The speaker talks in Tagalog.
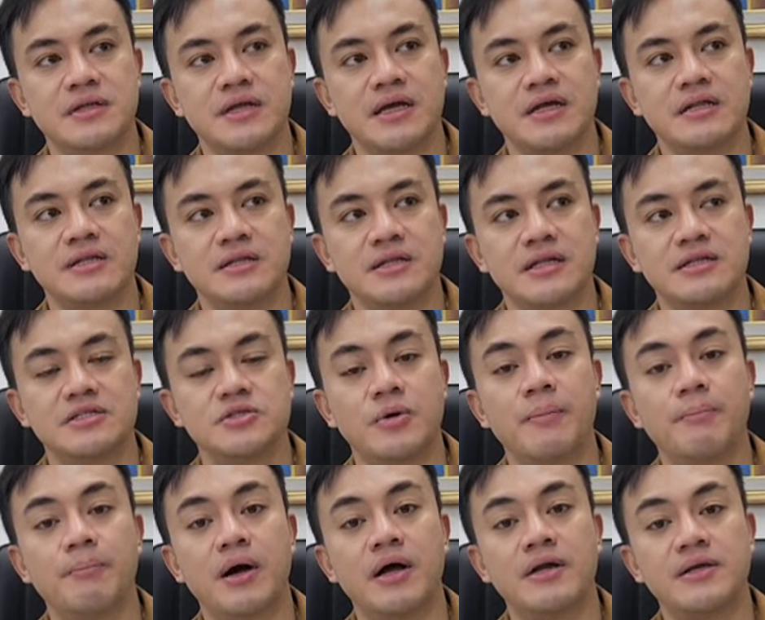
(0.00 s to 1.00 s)
and that is
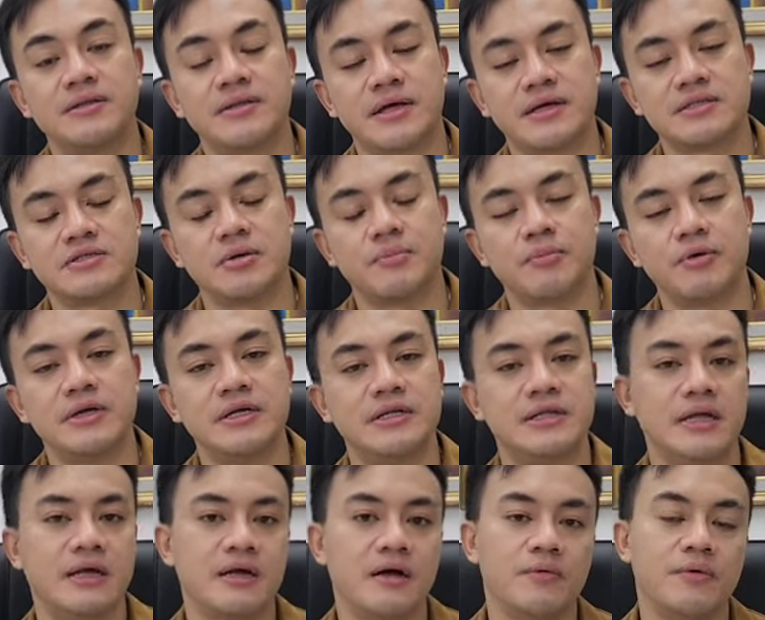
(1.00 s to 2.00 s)
where politics or
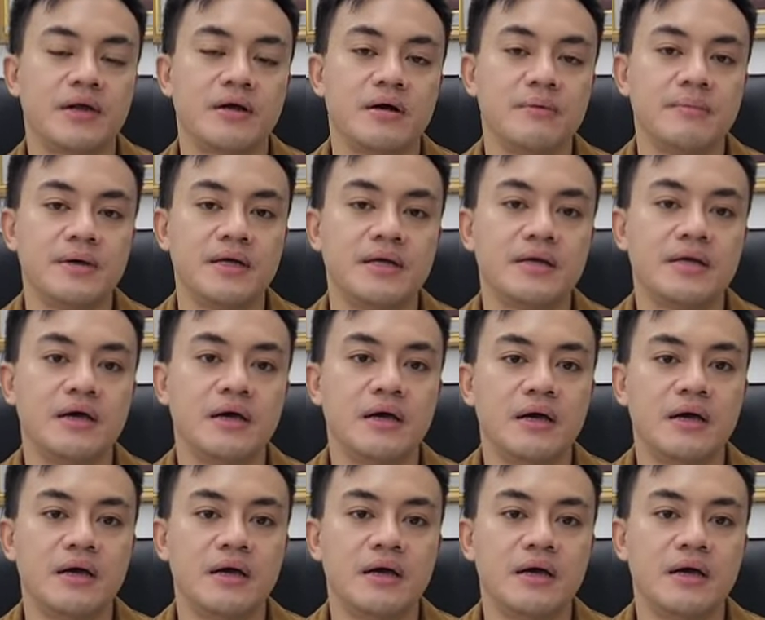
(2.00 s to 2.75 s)
politica will come in.